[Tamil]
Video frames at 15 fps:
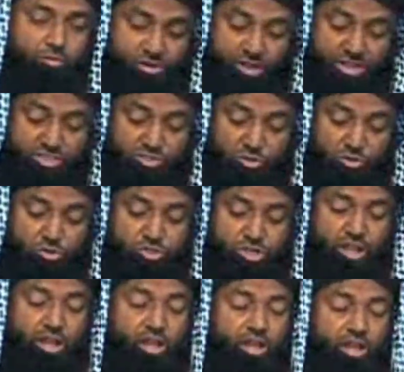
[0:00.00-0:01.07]
ஒரே
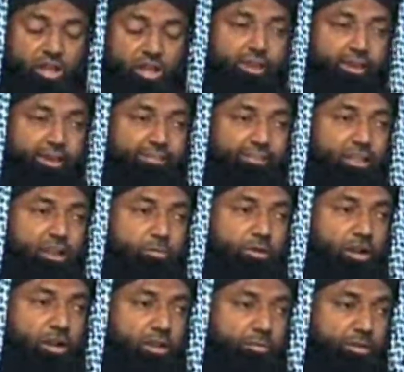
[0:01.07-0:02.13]
சொல்யூஷனாக அல்லா
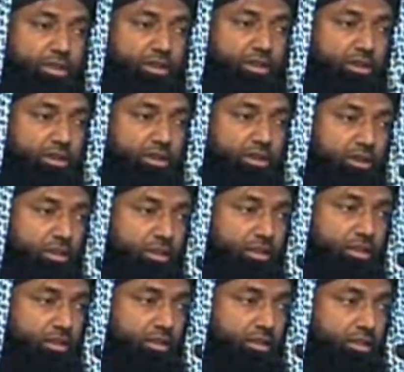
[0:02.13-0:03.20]
ரபுல் ஆலமீன்
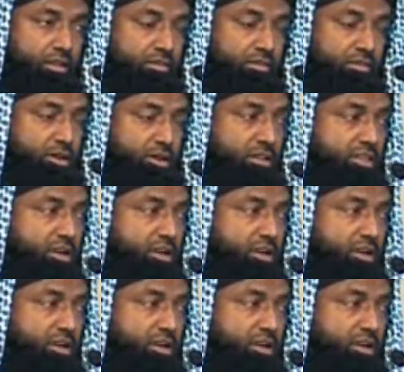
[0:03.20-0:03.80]
தன்னுடைய